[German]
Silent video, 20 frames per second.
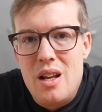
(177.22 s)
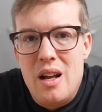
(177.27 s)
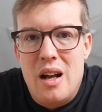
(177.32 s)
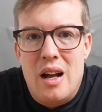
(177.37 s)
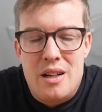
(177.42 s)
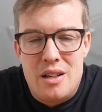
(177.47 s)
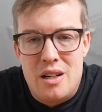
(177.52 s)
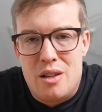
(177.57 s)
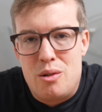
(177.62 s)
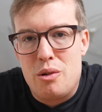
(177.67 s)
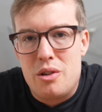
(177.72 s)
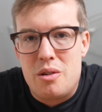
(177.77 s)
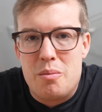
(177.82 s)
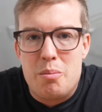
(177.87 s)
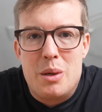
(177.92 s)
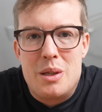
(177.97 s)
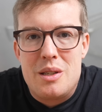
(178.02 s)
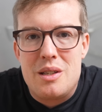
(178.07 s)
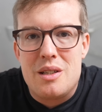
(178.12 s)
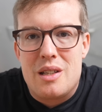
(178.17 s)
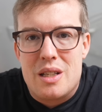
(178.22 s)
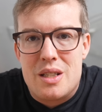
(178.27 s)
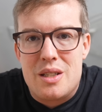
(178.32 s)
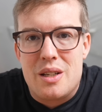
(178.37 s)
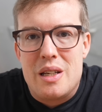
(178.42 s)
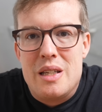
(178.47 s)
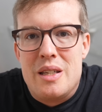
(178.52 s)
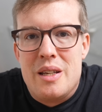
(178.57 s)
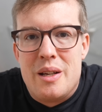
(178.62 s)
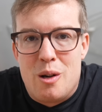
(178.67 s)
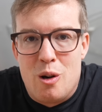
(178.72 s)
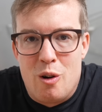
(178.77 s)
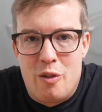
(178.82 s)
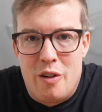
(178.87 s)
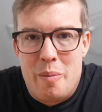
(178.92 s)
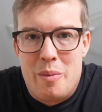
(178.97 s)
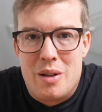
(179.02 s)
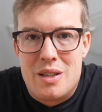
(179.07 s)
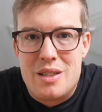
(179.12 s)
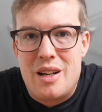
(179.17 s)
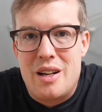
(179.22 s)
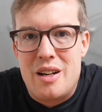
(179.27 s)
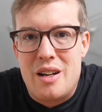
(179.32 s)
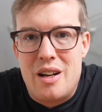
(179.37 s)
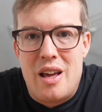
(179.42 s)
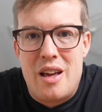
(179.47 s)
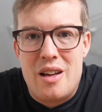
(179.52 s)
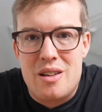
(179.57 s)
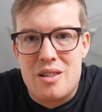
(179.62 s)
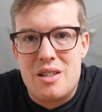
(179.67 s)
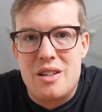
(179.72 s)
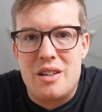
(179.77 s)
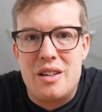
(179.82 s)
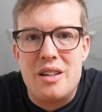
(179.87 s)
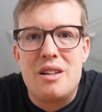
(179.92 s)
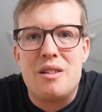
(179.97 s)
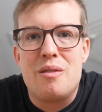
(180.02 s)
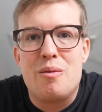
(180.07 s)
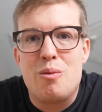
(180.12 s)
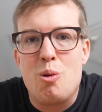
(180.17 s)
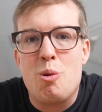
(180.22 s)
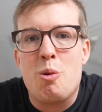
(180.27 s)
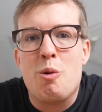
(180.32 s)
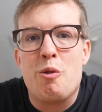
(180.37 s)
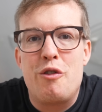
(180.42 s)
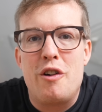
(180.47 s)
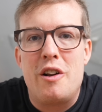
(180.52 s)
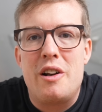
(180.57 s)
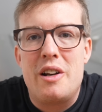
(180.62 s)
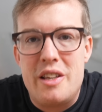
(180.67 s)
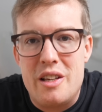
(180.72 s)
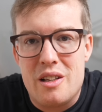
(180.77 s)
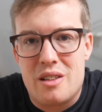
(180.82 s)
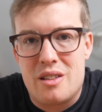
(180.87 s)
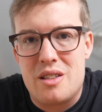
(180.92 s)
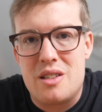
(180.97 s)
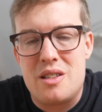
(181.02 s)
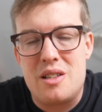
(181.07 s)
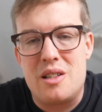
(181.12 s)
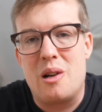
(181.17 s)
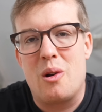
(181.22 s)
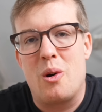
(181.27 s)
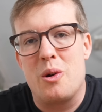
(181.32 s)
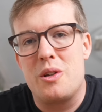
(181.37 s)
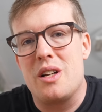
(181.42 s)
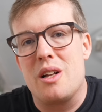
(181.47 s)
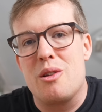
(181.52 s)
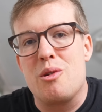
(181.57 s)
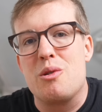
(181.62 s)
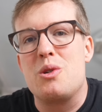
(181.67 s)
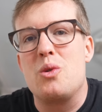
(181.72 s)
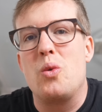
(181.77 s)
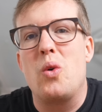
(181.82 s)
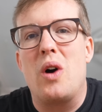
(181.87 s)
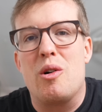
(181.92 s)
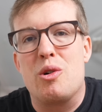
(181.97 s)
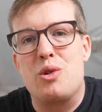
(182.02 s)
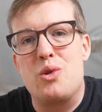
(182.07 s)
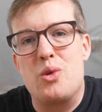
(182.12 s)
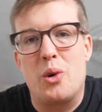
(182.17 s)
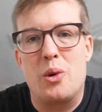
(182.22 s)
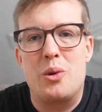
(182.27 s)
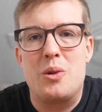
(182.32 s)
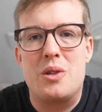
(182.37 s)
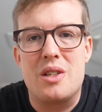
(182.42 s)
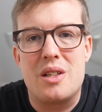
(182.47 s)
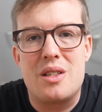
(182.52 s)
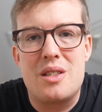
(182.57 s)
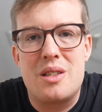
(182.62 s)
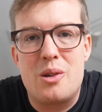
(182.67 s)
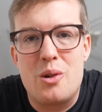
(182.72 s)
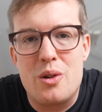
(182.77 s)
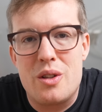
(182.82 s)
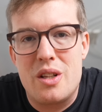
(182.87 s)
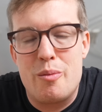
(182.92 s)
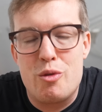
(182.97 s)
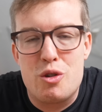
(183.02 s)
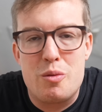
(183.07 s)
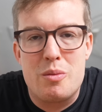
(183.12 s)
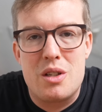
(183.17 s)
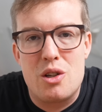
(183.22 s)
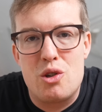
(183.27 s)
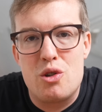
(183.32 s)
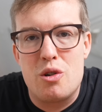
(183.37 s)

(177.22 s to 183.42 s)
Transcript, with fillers: Hat natürlich ein bisschen das Risiko, wenn man seinen AirTag irgendwo verliert, dass ihn die Leute natürlich so auch zurücksetzen können. Da muss man sich